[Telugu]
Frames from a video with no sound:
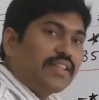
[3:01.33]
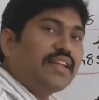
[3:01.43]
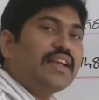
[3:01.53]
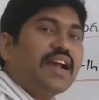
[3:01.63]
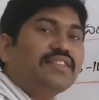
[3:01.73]

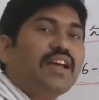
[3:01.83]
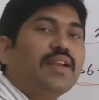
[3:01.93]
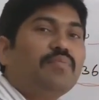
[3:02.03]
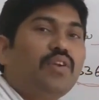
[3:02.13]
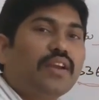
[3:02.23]
ఇతని
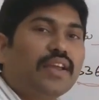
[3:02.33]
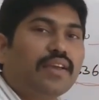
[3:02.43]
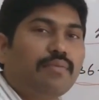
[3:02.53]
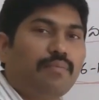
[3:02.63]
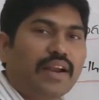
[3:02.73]
ఆస్థానంలోనే
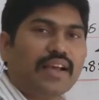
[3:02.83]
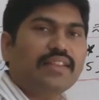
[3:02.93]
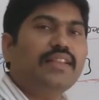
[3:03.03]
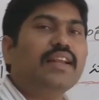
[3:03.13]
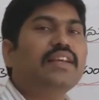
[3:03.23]
మన
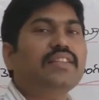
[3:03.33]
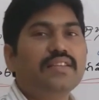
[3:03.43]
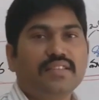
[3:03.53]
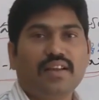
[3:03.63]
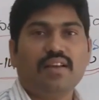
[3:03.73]
అందరికీ
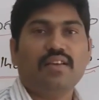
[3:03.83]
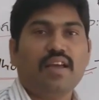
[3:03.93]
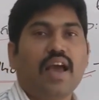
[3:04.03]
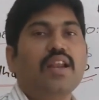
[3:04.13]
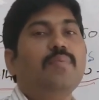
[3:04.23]
తెలిసిన
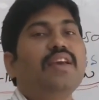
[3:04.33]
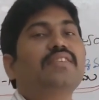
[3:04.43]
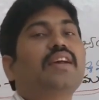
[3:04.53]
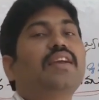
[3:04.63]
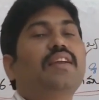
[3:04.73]
అన్నమయ్య
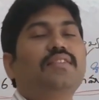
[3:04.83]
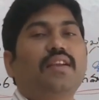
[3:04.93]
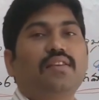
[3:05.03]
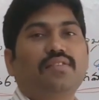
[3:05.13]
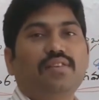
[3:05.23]

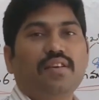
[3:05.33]
సంకీర్తనలు